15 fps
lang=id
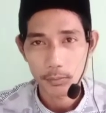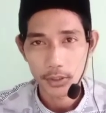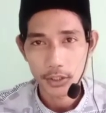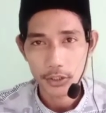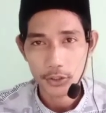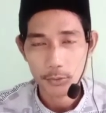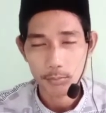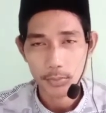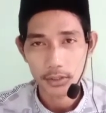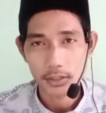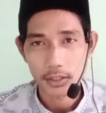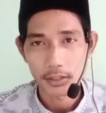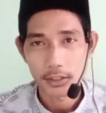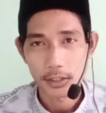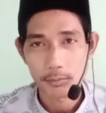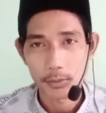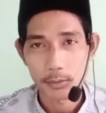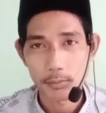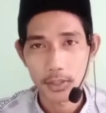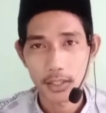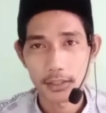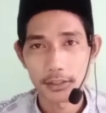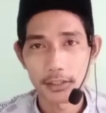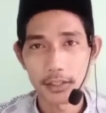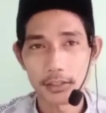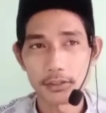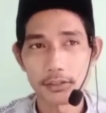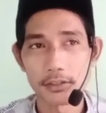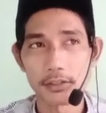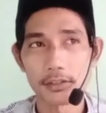pada kesempatan yang berbahagia
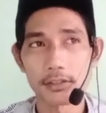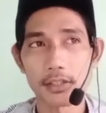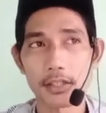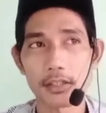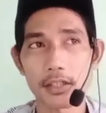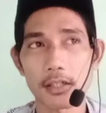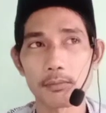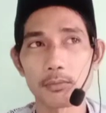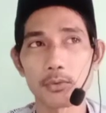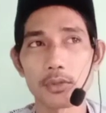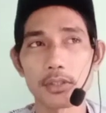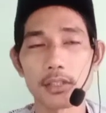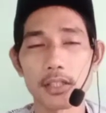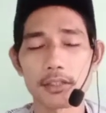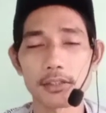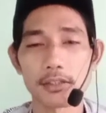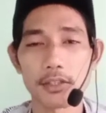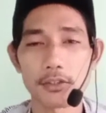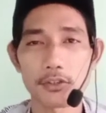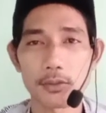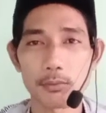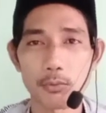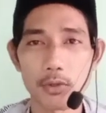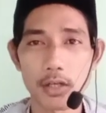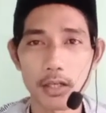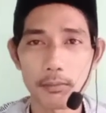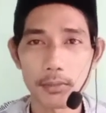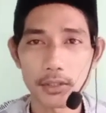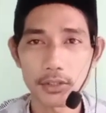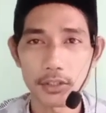ini Alhamdulillah kita
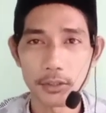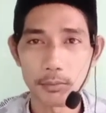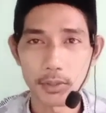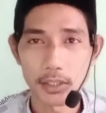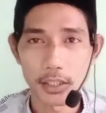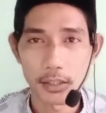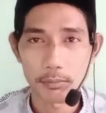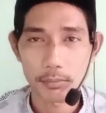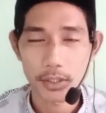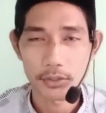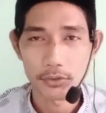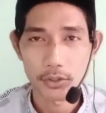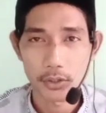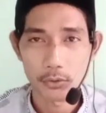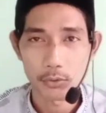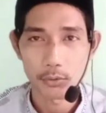semua masih diberikan panjang